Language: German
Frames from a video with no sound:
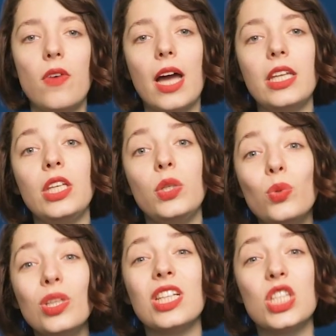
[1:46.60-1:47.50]
waren die
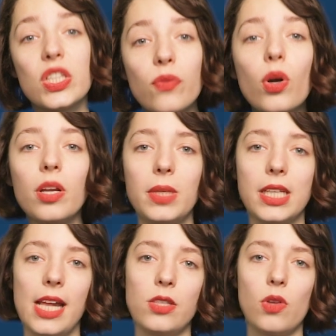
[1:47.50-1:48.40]
Juden gezwungen, mit
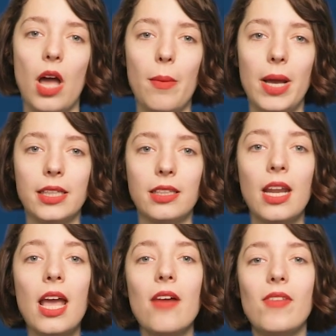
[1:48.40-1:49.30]
Geld zu
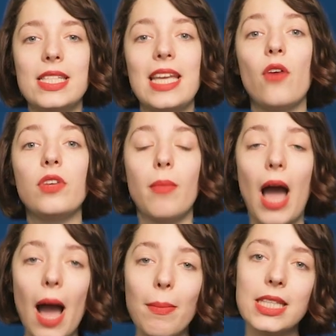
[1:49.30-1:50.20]
arbeiten, weil sie auf dem
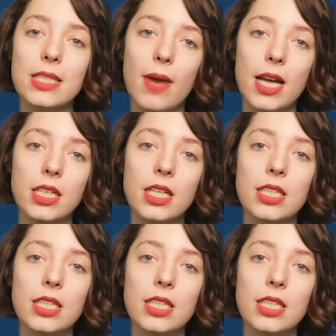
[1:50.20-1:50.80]
Arbeitsmarkt